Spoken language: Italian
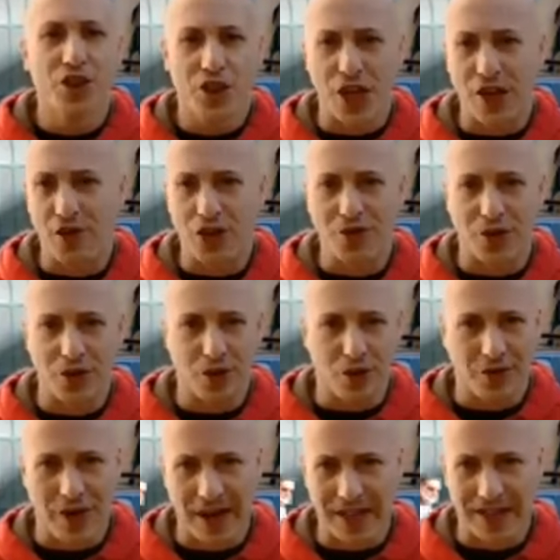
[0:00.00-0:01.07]
già non ci
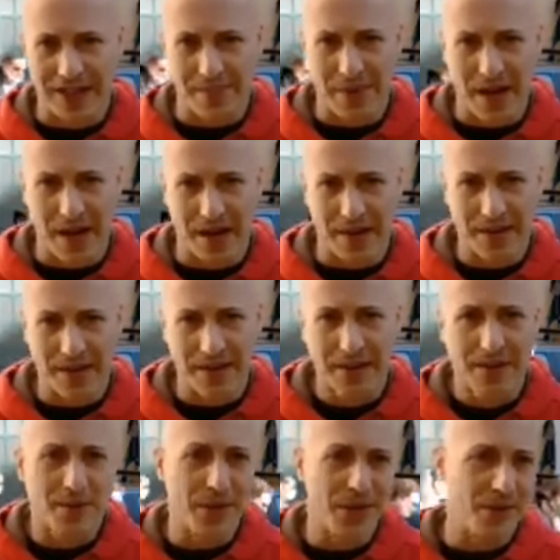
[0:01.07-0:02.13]
vogliono fare assembrare,
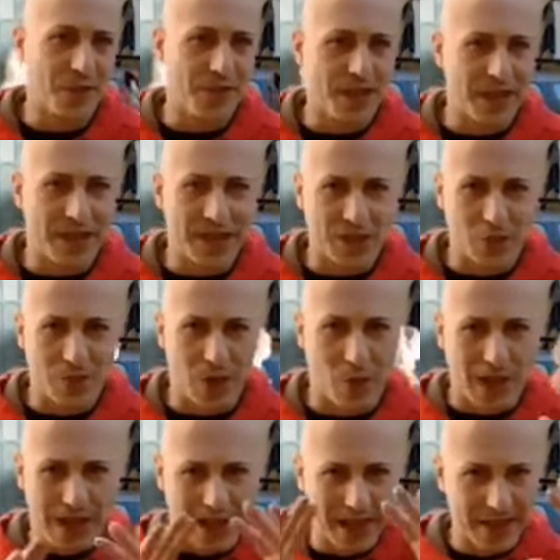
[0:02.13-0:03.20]
quindi voi vedete insomma
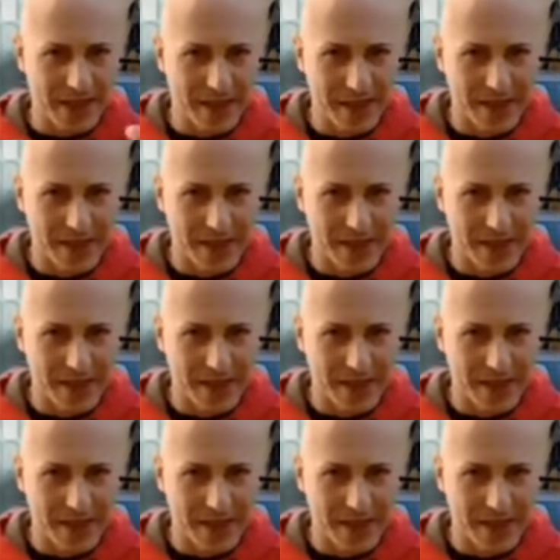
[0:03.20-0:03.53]
qual è